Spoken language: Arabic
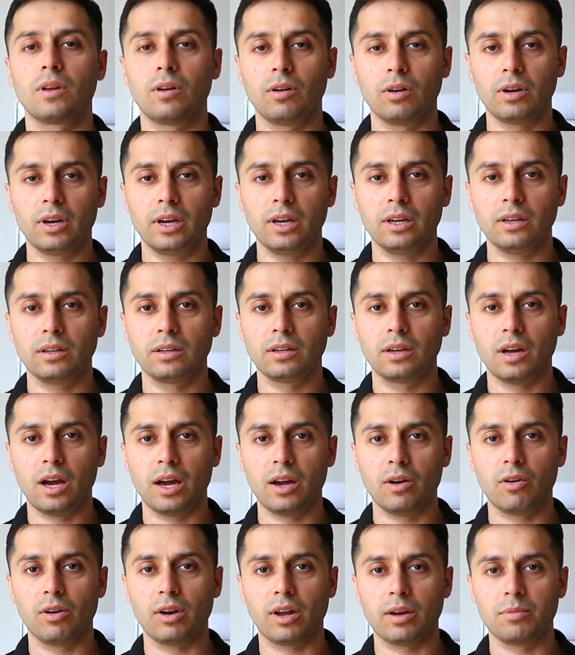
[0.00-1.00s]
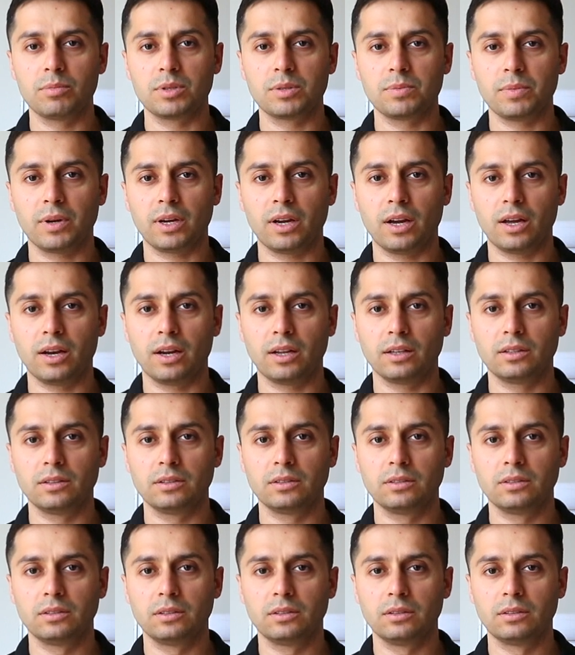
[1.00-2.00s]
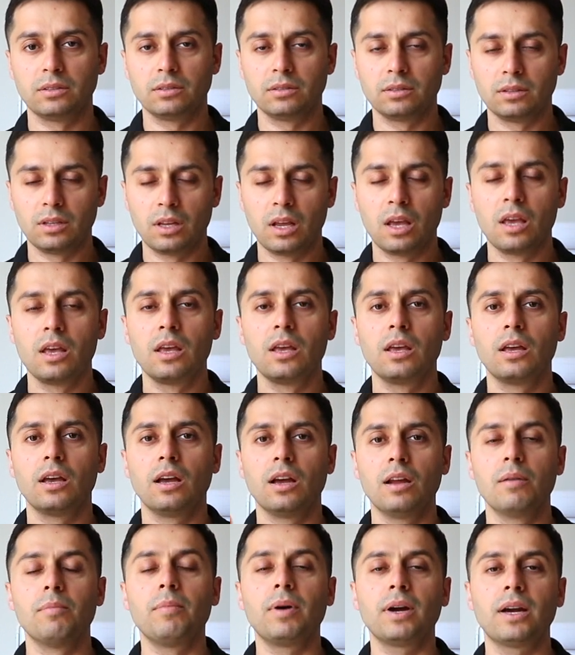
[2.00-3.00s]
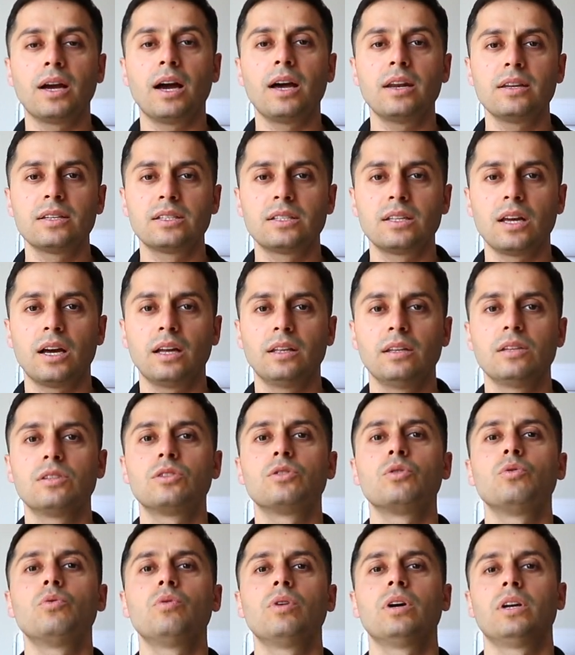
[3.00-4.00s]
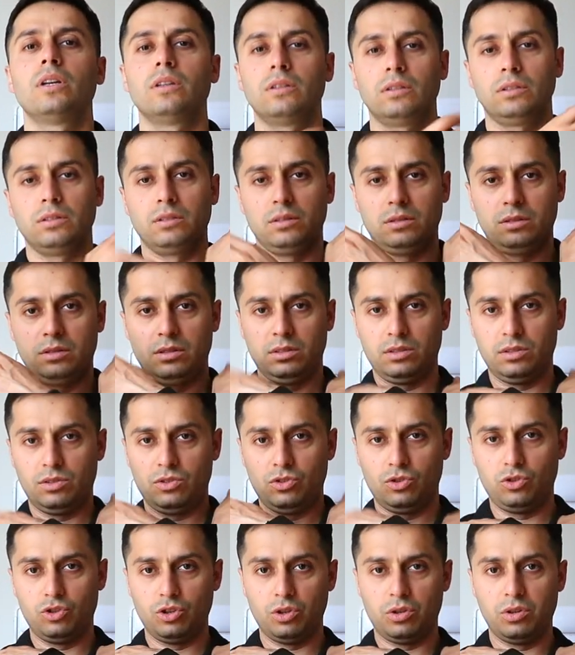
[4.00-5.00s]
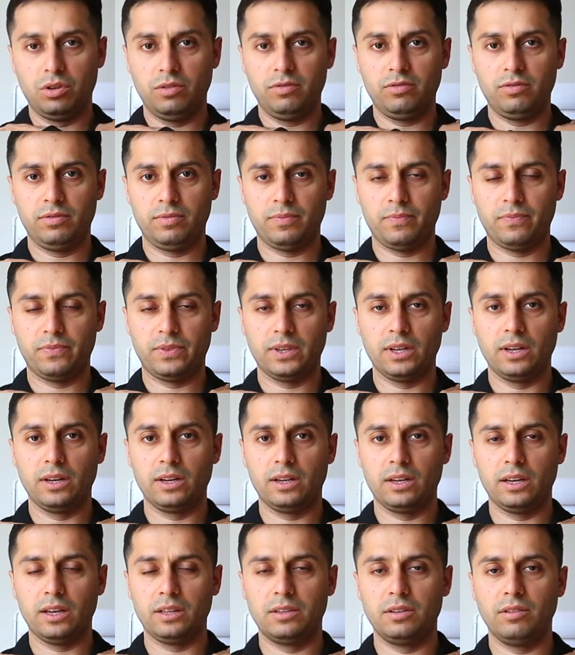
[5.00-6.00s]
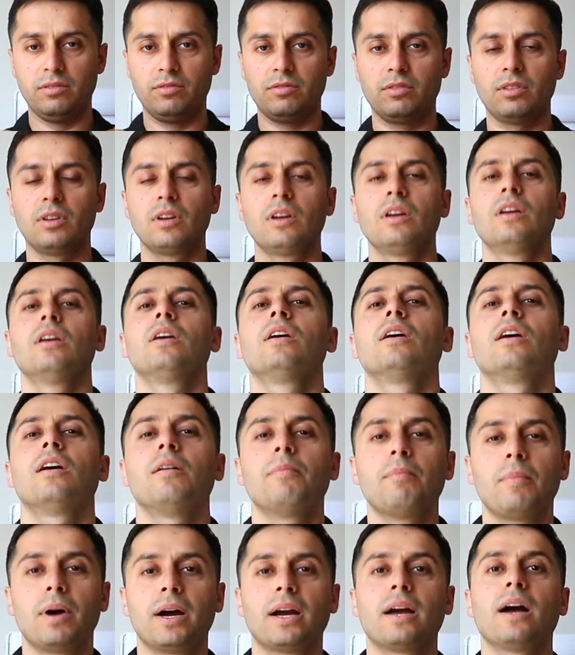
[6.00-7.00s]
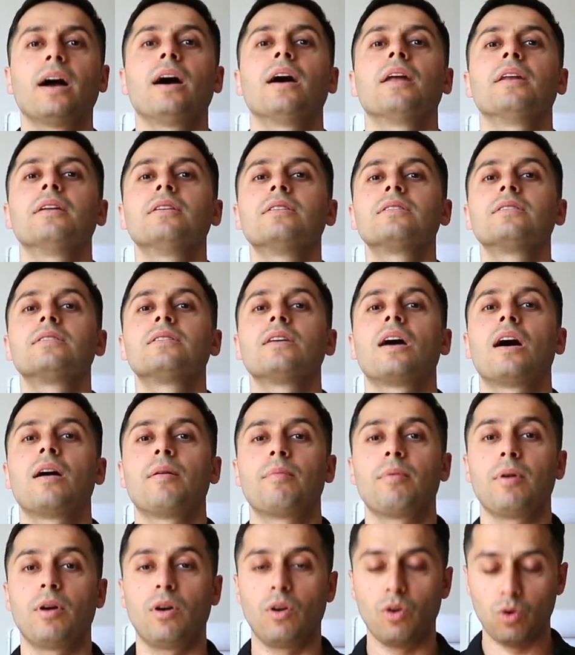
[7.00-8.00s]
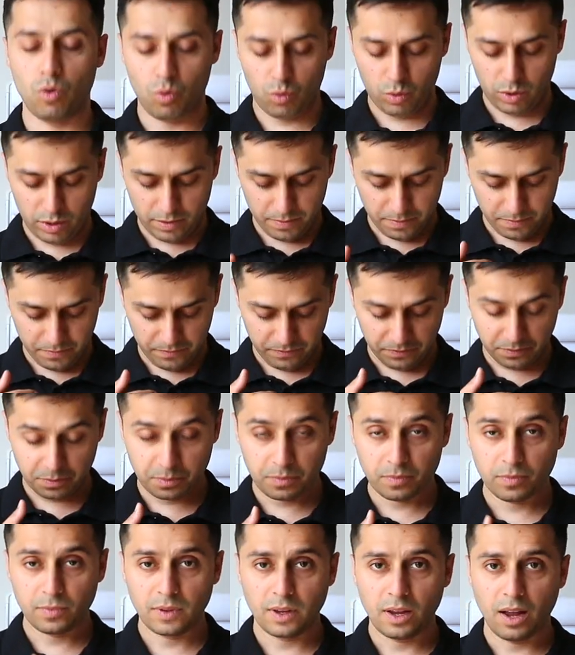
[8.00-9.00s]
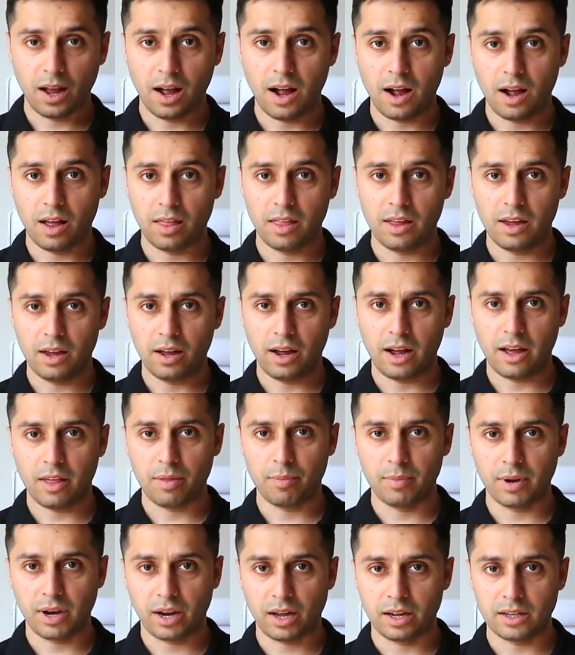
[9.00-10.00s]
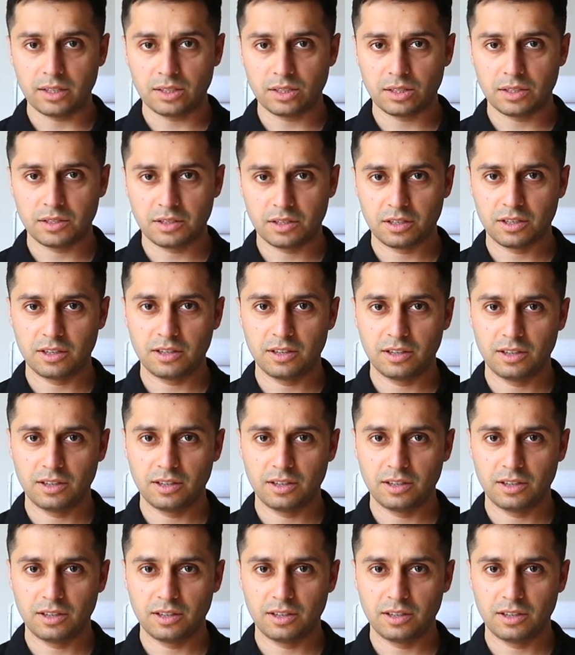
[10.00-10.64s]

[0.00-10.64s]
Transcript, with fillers: أوكي هاي أول خمس مكانات المكان السادس هو الكتف الكتف المكان السابع هو هذا عظم القص